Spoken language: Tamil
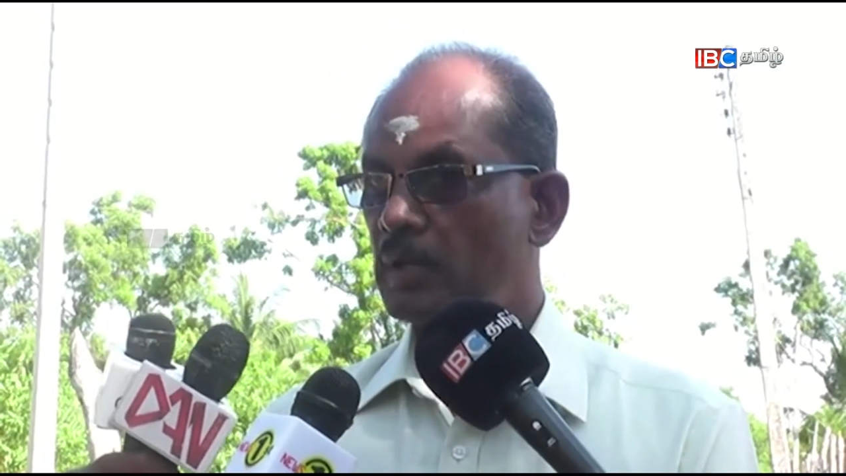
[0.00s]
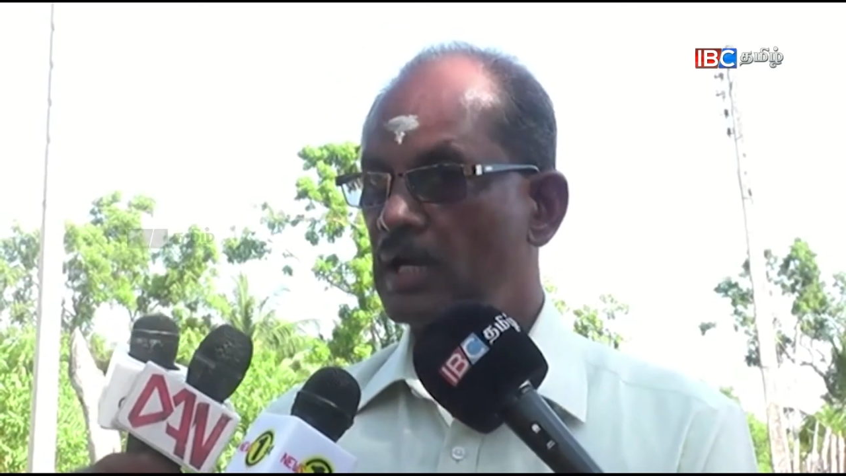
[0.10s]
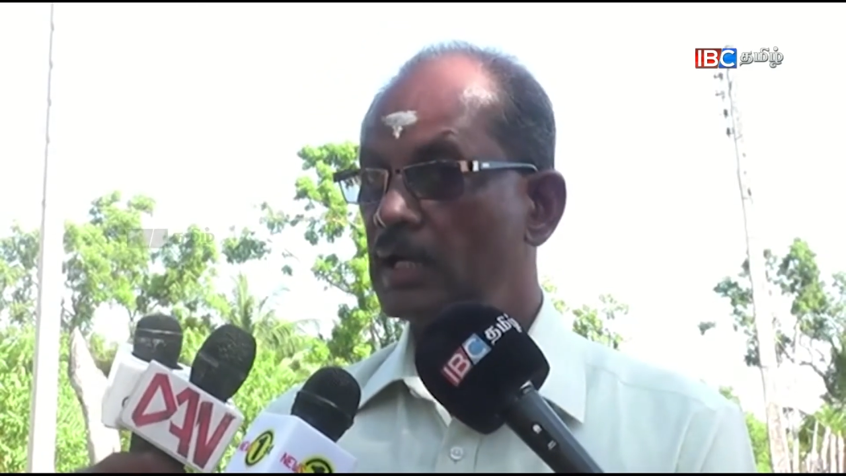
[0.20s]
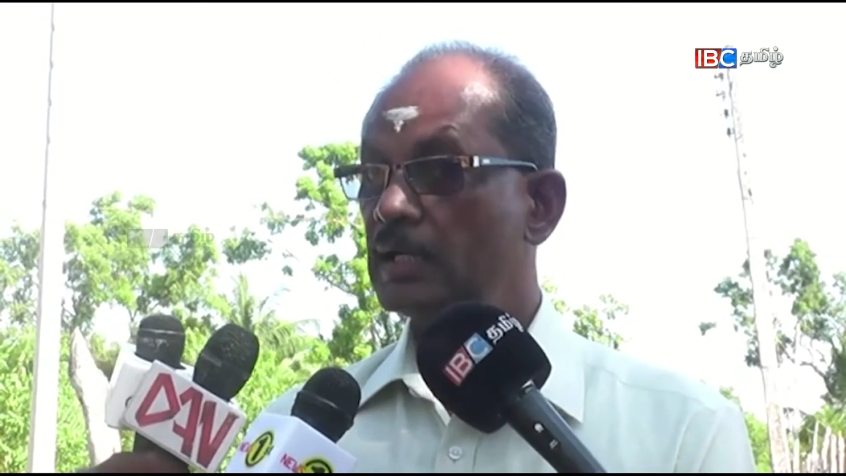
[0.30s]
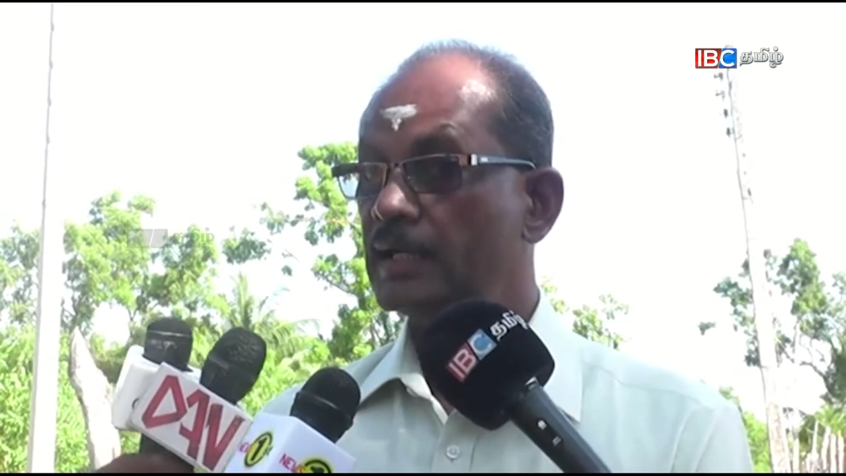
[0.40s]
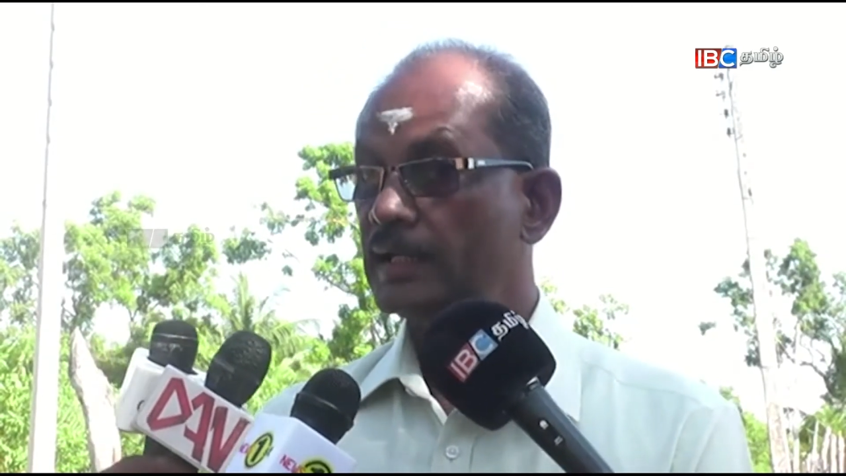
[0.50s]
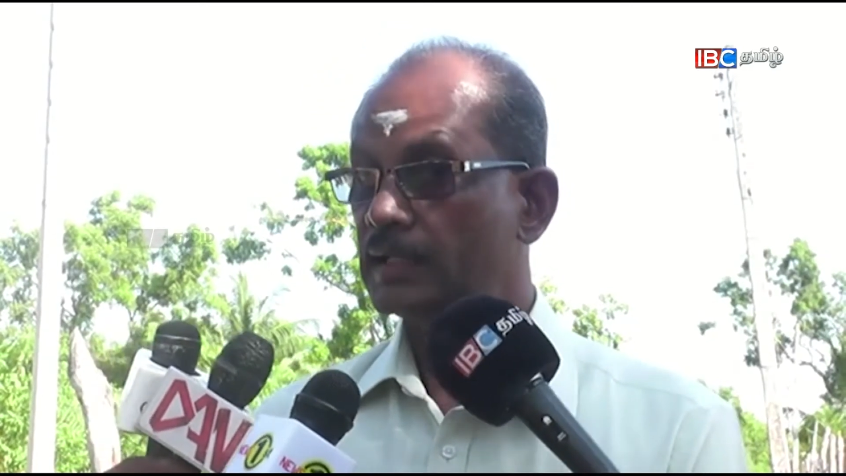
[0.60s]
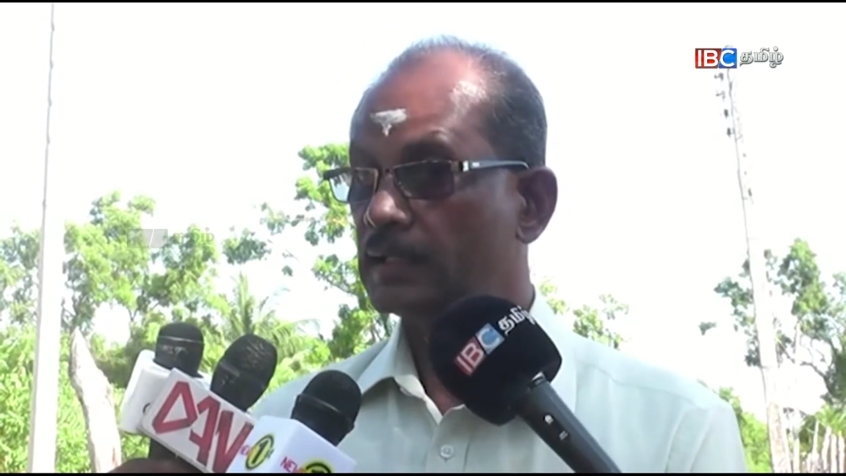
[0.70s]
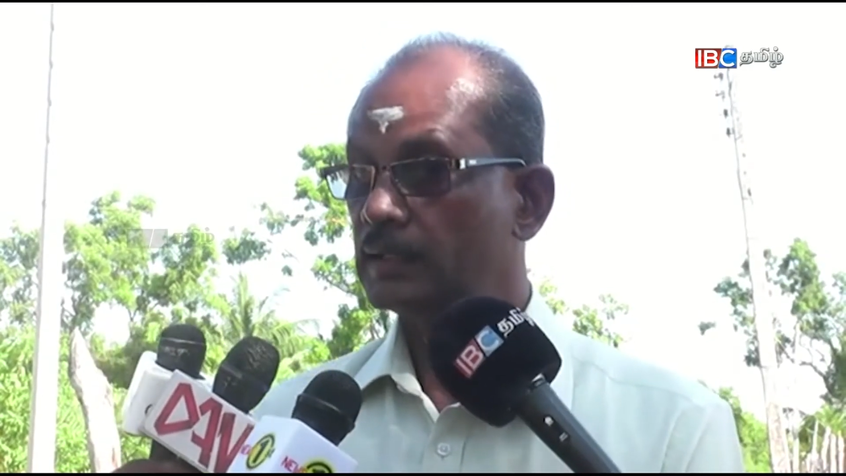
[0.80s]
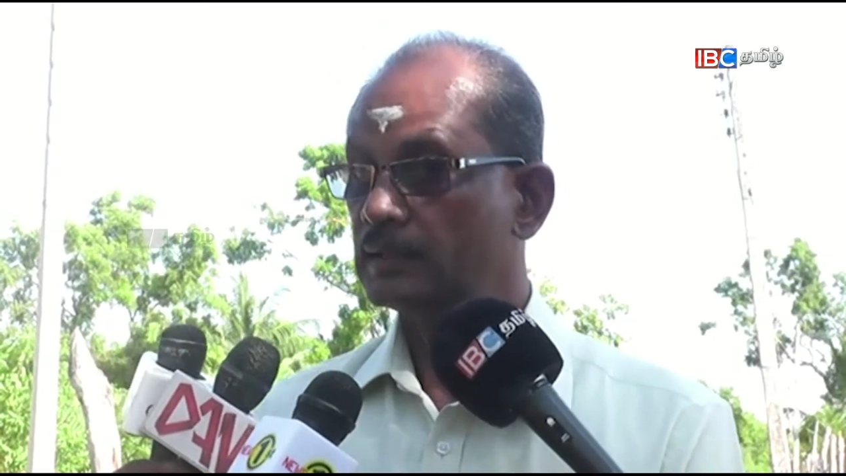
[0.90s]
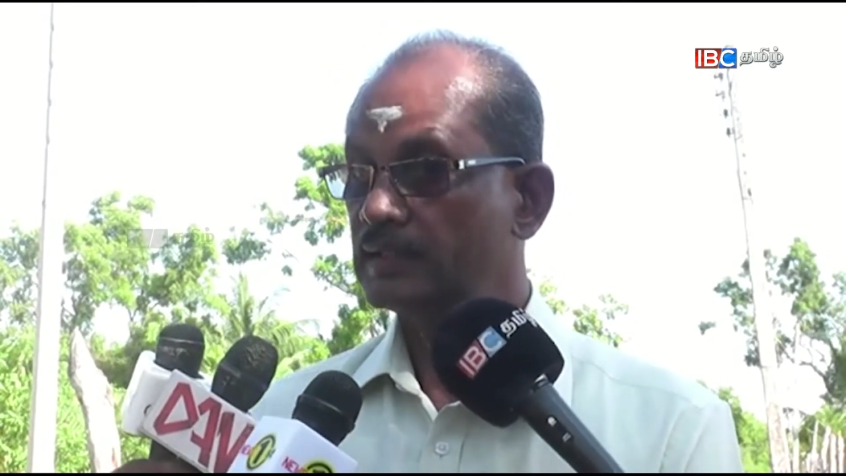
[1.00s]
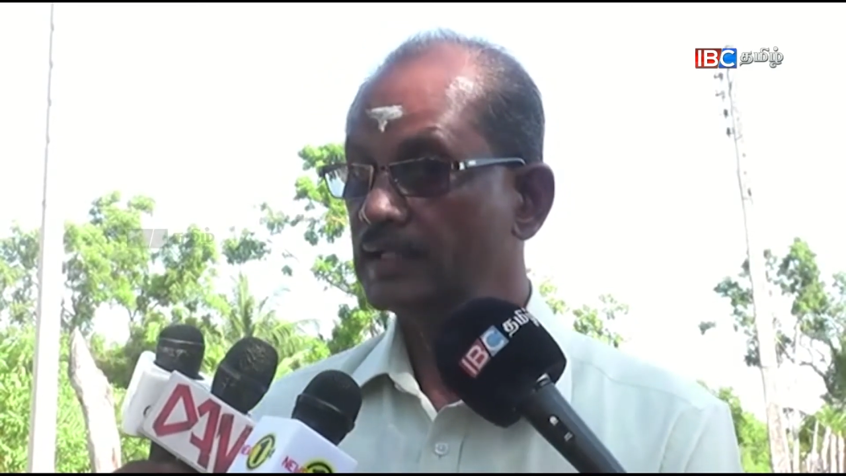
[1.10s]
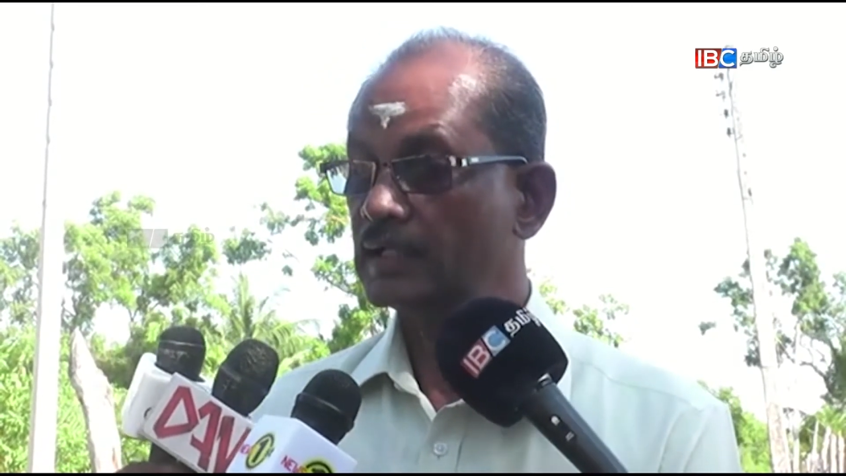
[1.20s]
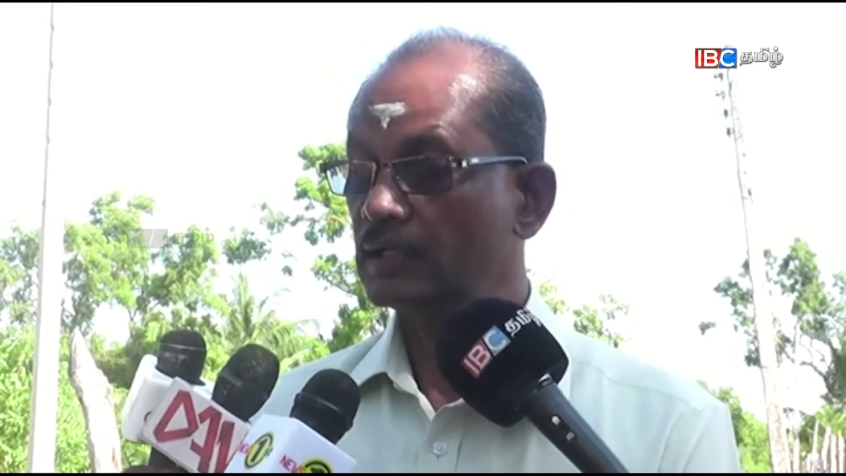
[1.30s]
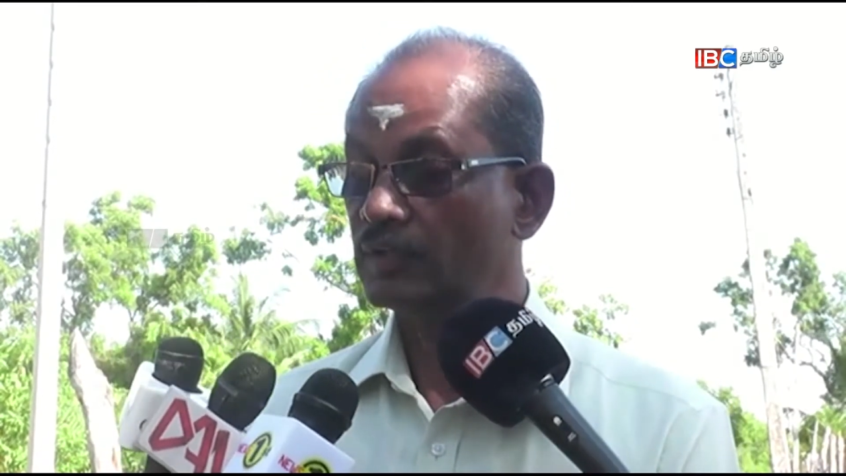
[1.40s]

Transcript: மகாநாயக்க தேரர்